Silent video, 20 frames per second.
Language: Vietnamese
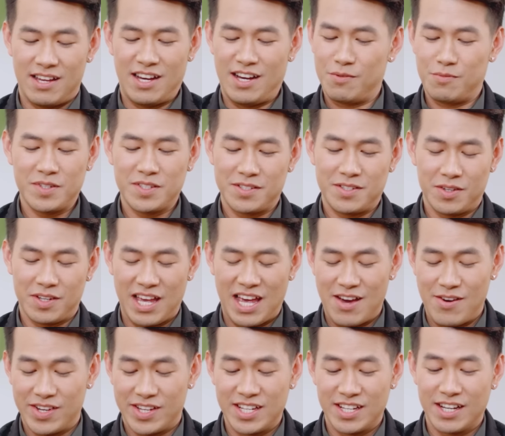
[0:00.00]
Không có trình độ
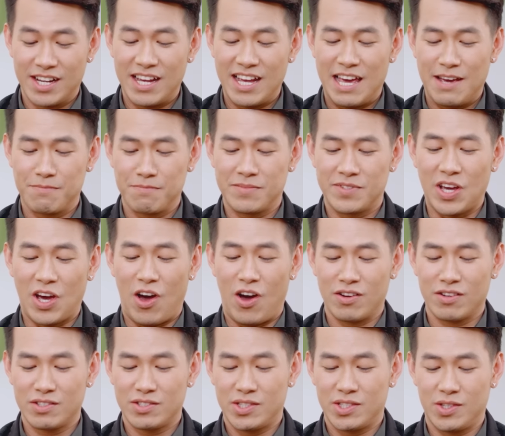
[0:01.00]
cao hết trơn á, em
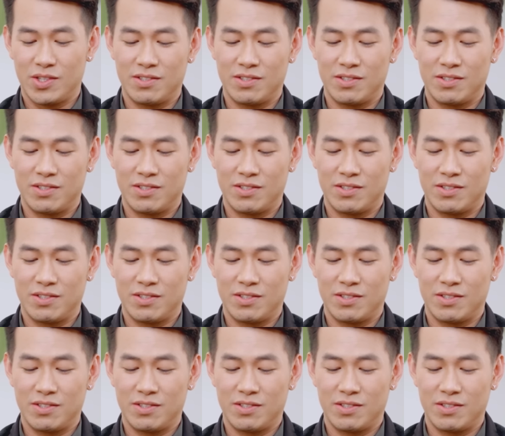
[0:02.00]
chọn